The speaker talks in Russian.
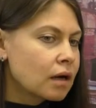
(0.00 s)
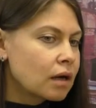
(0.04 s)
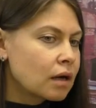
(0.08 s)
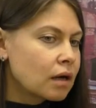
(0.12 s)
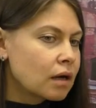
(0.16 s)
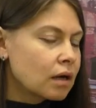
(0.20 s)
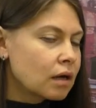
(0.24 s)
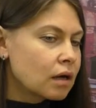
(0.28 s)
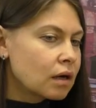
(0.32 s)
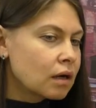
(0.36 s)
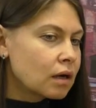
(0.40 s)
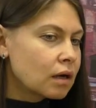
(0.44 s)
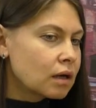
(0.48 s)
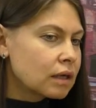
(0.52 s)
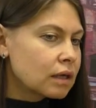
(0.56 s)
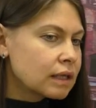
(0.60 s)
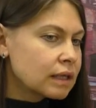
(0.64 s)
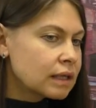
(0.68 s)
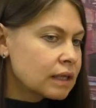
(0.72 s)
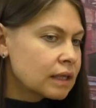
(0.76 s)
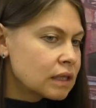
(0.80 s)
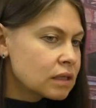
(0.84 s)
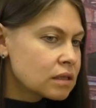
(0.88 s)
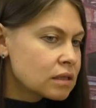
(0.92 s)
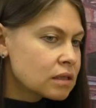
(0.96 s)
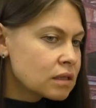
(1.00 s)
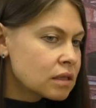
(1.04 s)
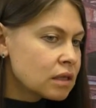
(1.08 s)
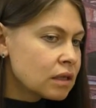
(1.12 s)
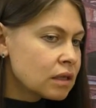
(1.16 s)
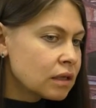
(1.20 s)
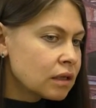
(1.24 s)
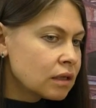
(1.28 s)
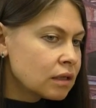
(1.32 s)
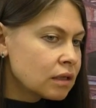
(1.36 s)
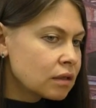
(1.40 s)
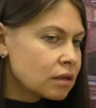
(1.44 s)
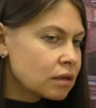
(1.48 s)
А,
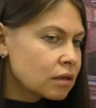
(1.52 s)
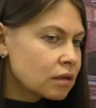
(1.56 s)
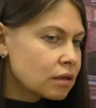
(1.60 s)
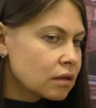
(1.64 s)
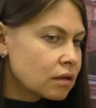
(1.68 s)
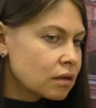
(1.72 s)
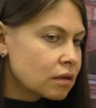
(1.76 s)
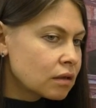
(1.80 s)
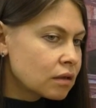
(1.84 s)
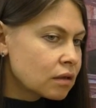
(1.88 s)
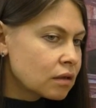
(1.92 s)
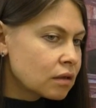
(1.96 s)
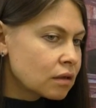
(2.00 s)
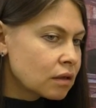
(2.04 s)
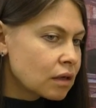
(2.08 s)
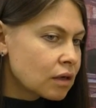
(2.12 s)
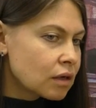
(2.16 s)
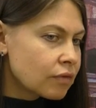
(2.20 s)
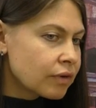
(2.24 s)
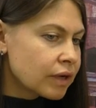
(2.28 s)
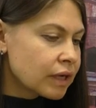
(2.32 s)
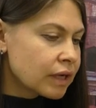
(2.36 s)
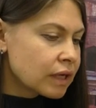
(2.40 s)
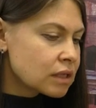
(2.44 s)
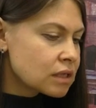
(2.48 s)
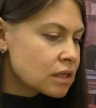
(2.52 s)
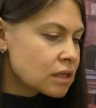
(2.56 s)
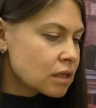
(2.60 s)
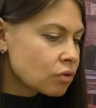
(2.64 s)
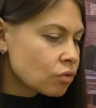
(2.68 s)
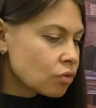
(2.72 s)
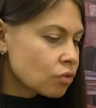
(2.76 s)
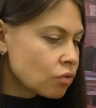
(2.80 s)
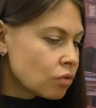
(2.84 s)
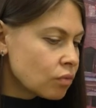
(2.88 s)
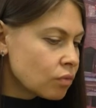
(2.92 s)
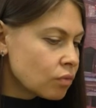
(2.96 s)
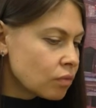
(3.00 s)
если а, говорить о
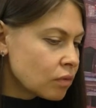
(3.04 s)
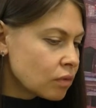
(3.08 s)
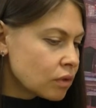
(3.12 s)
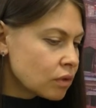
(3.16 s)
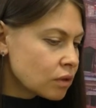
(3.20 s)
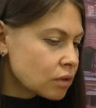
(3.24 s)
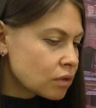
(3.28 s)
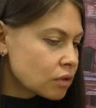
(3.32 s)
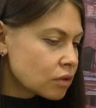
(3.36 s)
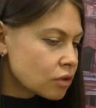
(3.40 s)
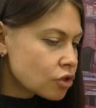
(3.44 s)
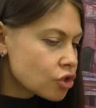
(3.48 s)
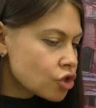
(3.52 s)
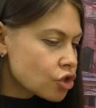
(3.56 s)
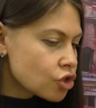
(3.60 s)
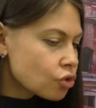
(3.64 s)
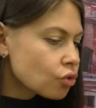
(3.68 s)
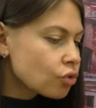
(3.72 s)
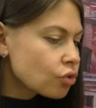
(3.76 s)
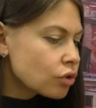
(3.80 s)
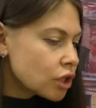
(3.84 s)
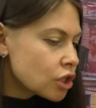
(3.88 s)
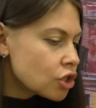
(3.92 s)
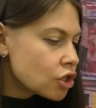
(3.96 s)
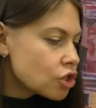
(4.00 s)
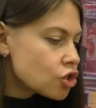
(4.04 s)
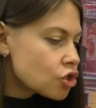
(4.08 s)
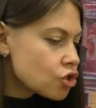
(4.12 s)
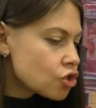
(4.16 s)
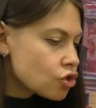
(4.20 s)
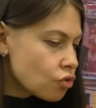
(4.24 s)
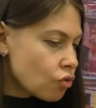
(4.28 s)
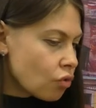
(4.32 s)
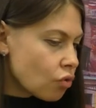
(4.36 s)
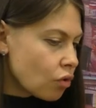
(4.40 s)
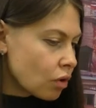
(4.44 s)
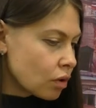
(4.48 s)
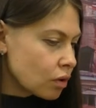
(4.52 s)
том, что
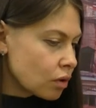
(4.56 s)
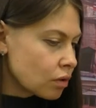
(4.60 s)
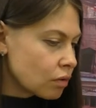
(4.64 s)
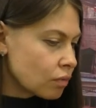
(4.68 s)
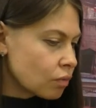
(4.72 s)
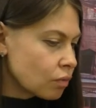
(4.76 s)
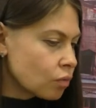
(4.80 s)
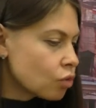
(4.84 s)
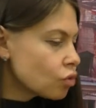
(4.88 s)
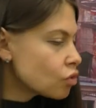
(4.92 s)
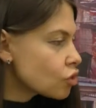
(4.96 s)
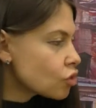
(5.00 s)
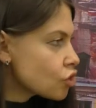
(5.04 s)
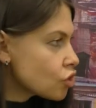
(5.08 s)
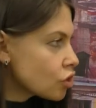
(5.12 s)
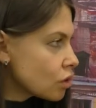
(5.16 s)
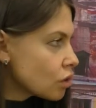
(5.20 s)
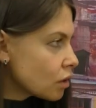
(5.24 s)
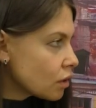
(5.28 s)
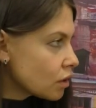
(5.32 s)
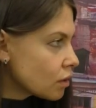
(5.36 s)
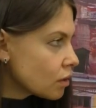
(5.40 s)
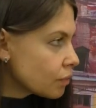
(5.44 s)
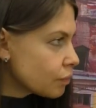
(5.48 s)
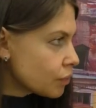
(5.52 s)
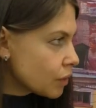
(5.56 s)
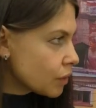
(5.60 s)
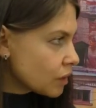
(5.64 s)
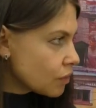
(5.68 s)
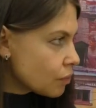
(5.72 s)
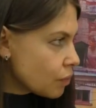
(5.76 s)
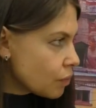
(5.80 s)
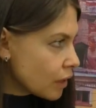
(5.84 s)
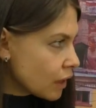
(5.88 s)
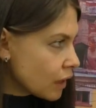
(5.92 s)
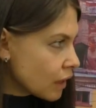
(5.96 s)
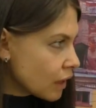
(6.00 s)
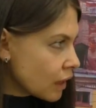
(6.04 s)
еще можно
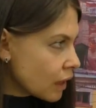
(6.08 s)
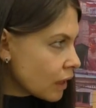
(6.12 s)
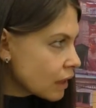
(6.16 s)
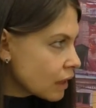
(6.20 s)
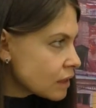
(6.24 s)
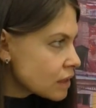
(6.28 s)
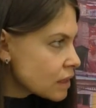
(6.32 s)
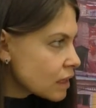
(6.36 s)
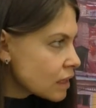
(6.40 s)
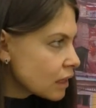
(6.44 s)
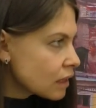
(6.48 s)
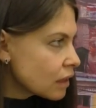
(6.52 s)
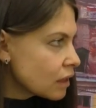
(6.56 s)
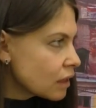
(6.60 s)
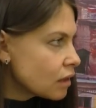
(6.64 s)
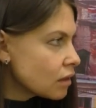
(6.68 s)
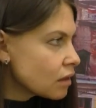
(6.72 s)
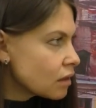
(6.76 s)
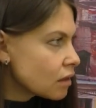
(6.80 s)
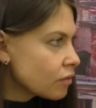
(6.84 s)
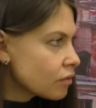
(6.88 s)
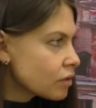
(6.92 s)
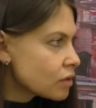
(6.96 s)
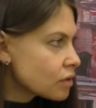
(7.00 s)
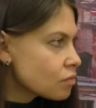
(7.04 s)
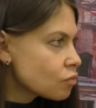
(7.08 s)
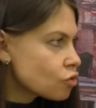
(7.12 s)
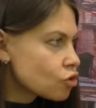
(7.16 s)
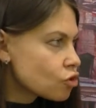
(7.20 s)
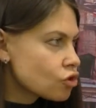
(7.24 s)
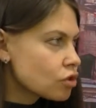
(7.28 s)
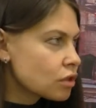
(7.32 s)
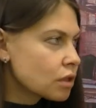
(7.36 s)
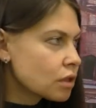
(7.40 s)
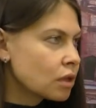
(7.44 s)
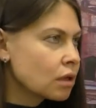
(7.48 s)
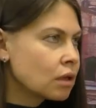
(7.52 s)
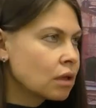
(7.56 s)
предпринять, какие-то,
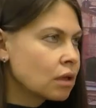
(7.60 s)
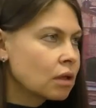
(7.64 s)
возможно,